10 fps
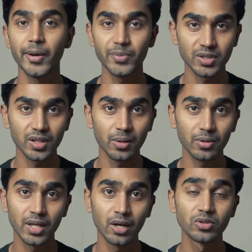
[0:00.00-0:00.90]
আপনার সাথে
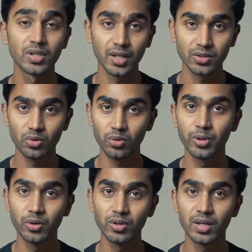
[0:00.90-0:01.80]
আমার দেখা হচ্ছে নেক্সট কোনো
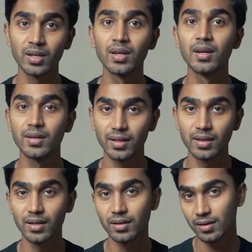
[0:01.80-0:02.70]
ভিডিওতে টিল
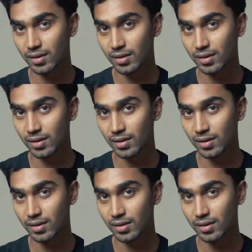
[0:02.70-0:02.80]
দেন